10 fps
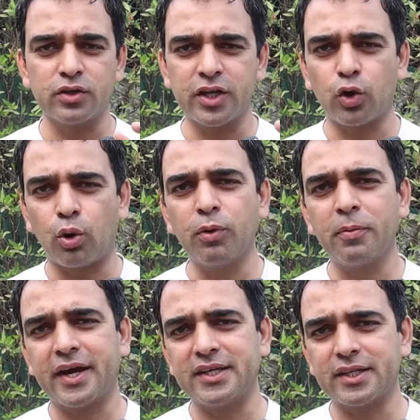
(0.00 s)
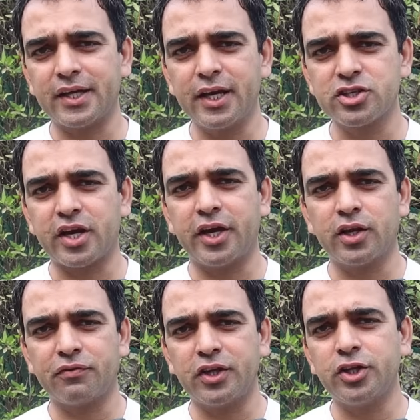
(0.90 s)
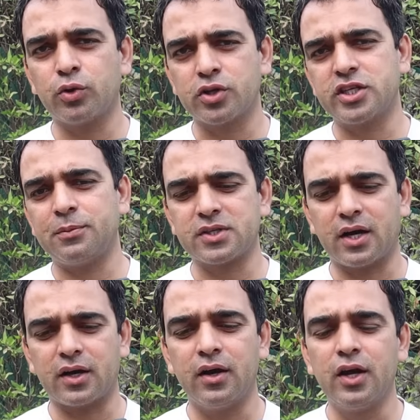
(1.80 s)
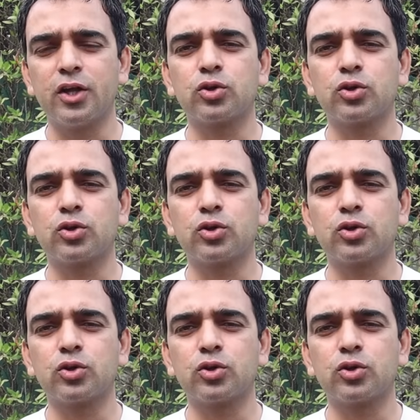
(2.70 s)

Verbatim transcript: ये कोम्बो बनाया जाता है ना शहीन अफरीदी और नसीम शाह का